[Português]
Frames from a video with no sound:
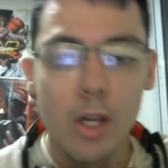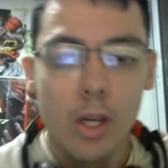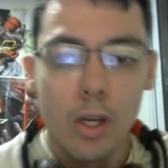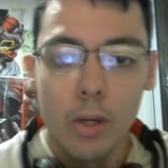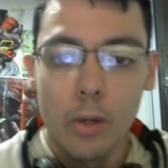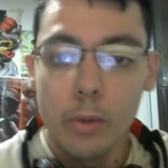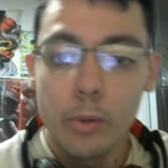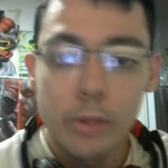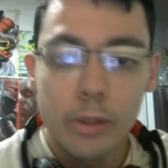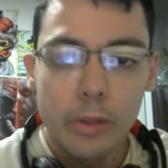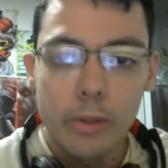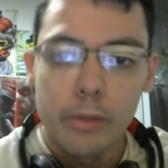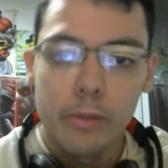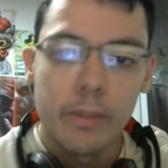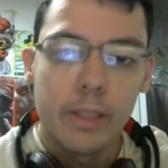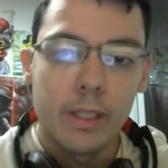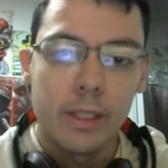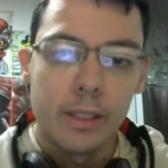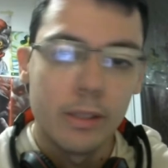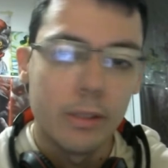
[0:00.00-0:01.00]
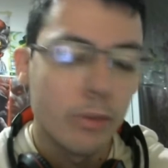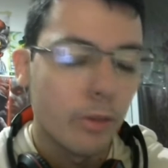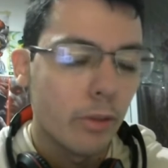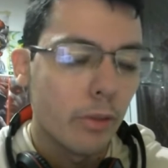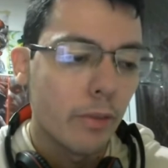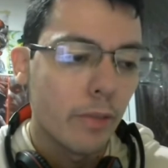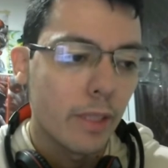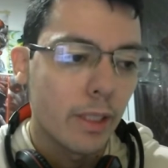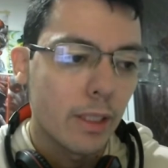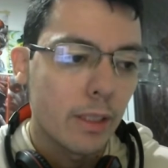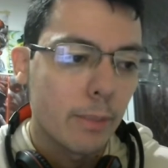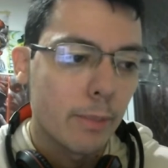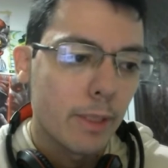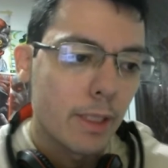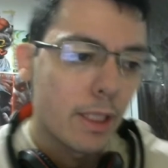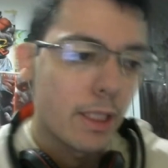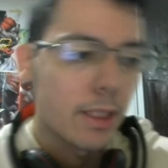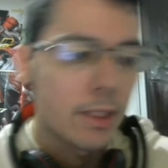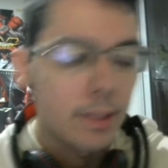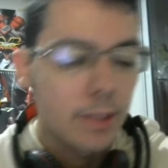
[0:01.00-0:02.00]
ou tão novato, não novatas, mas
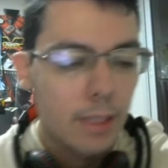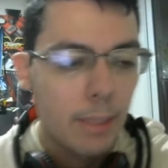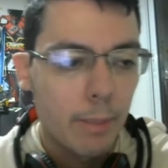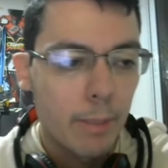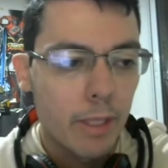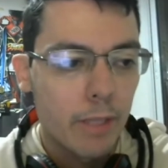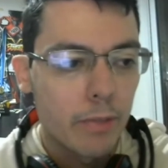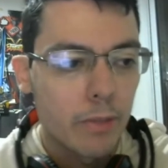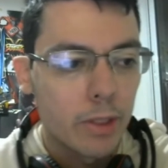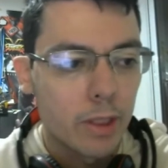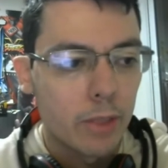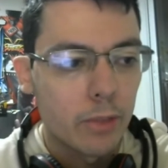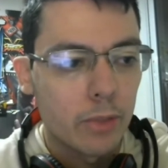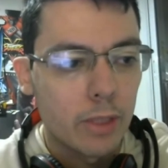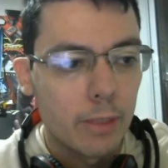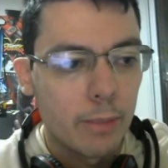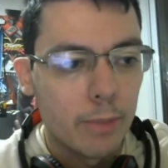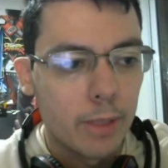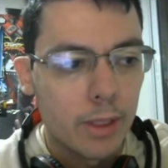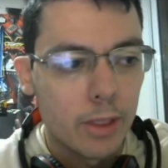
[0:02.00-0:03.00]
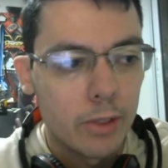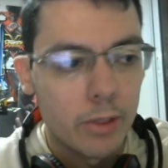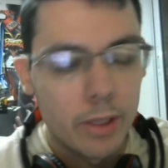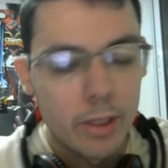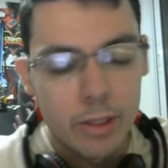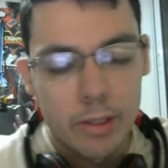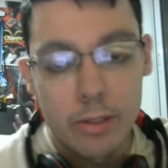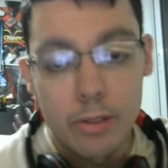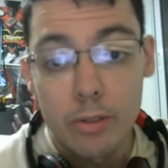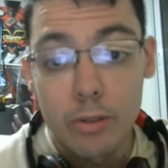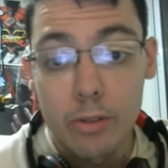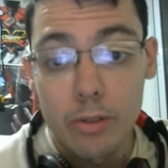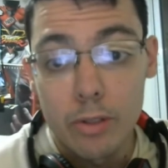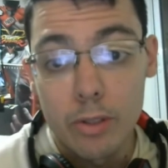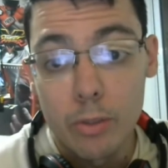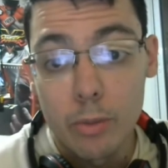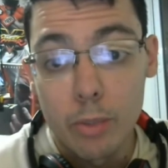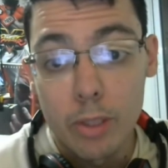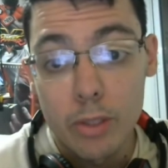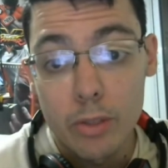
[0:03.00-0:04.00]
elas sabem que você não sabe sair de certas
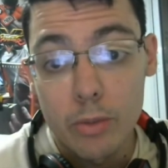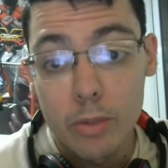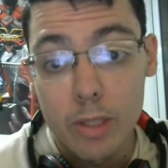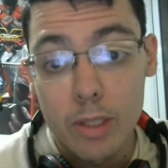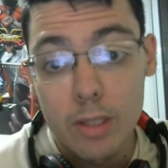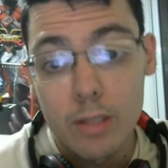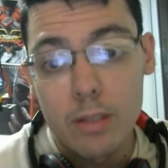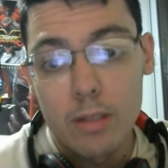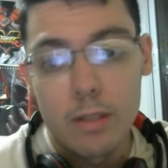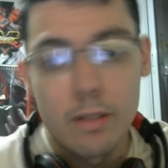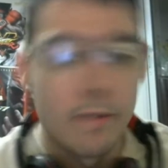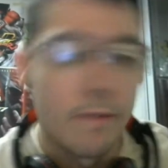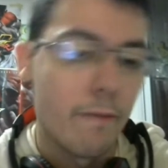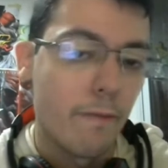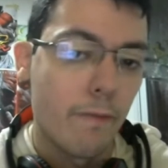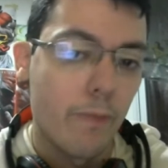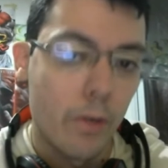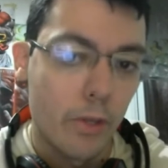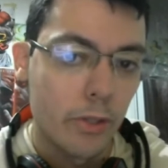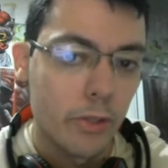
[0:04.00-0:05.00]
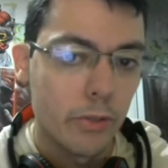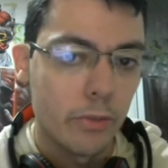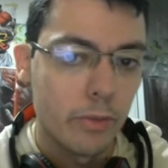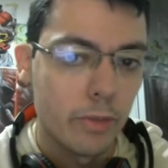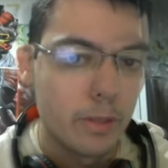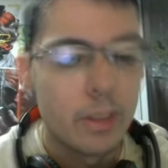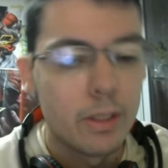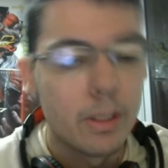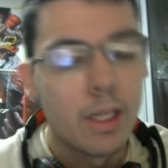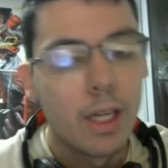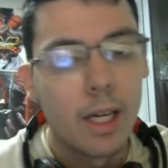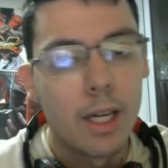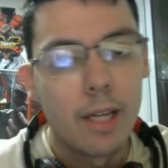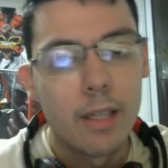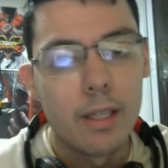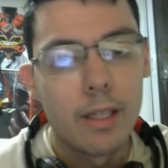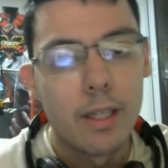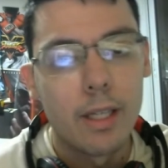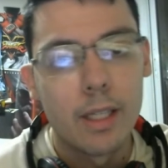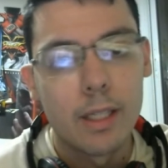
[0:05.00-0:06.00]
situações e forçam e
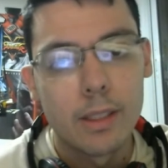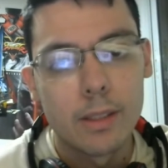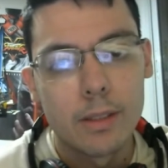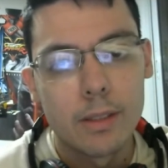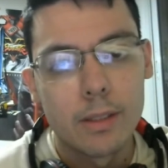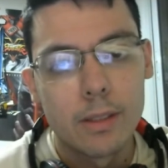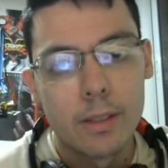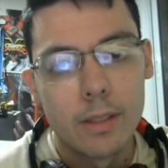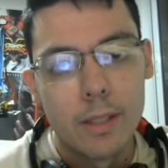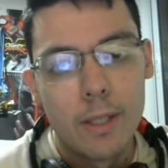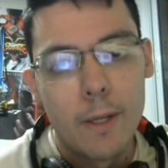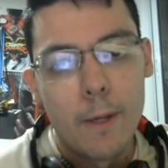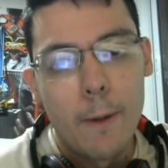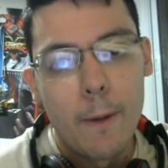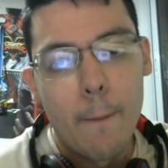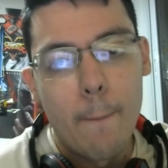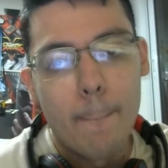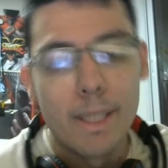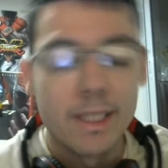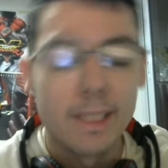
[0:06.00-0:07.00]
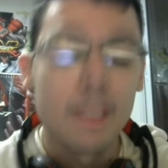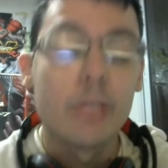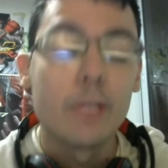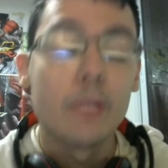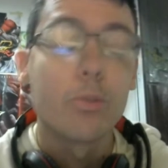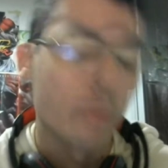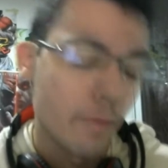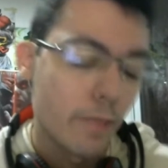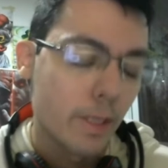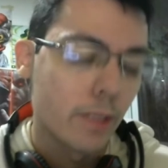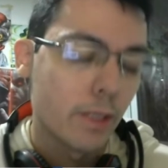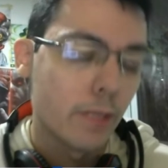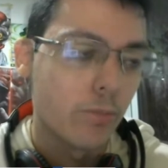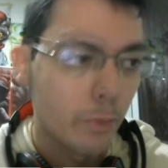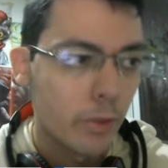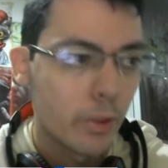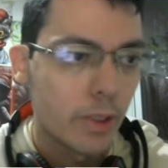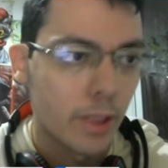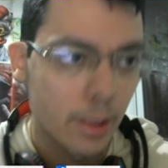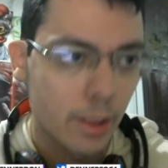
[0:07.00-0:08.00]
aí elas mas aí os novatos vão
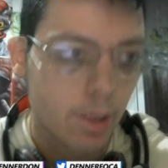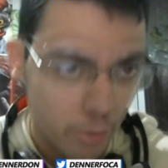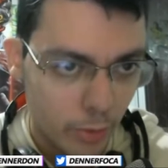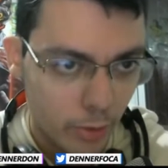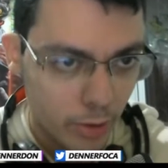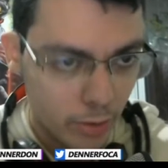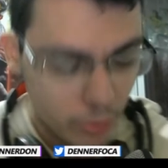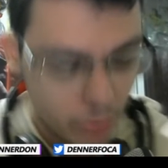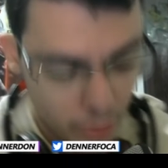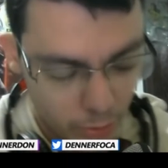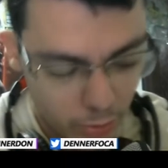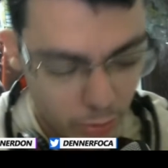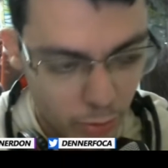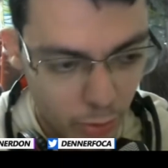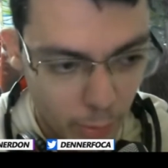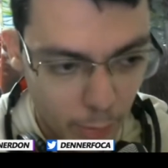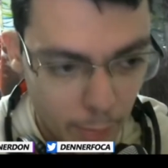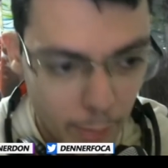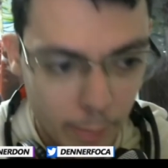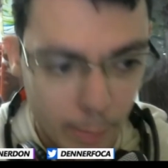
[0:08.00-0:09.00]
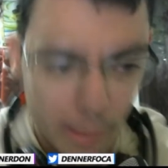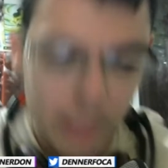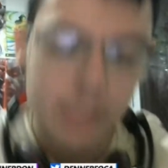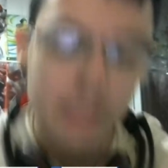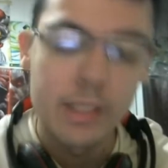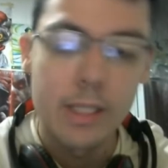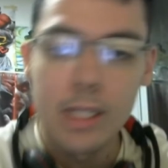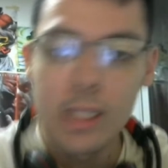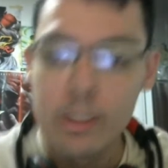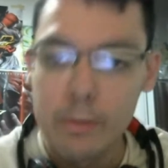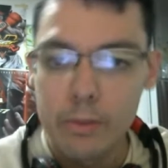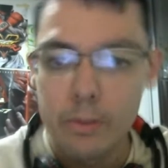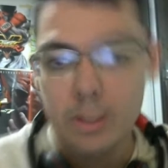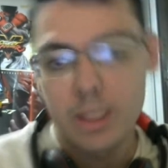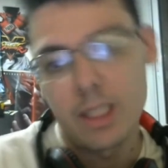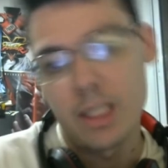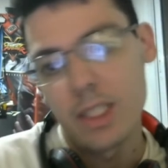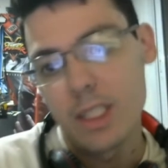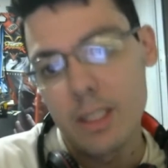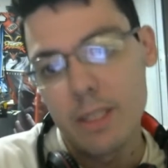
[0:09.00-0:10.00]
forçar as situações em top players e eles vão
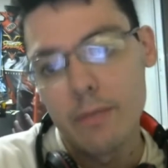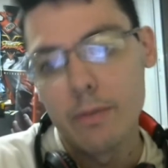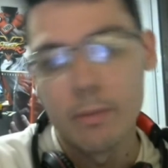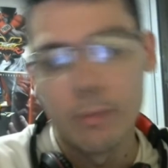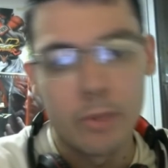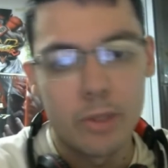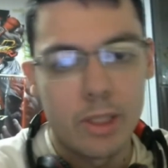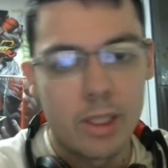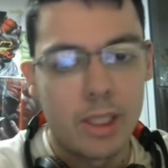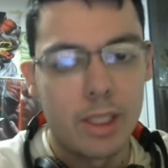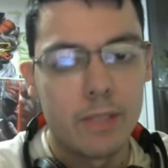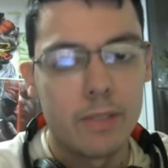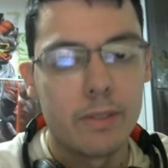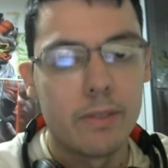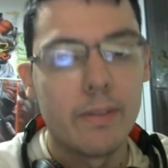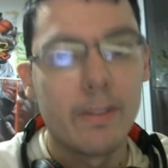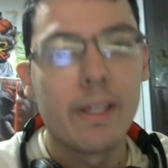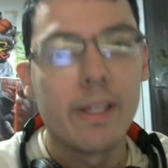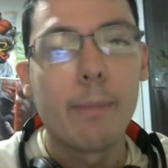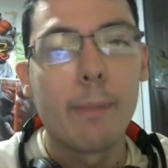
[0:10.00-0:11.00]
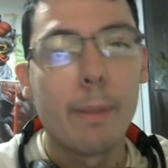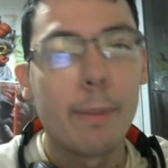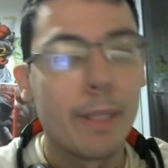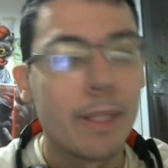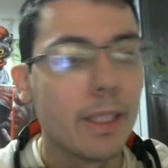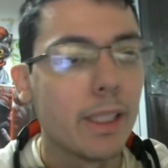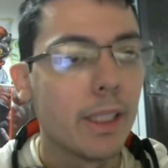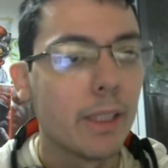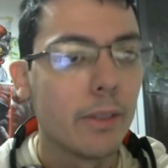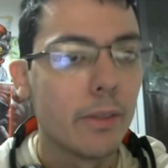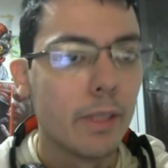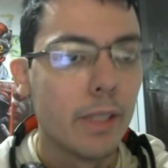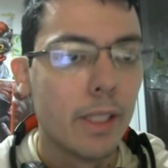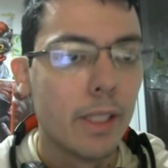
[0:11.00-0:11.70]
sair, vão mostrar e você vai acabar aprendendo.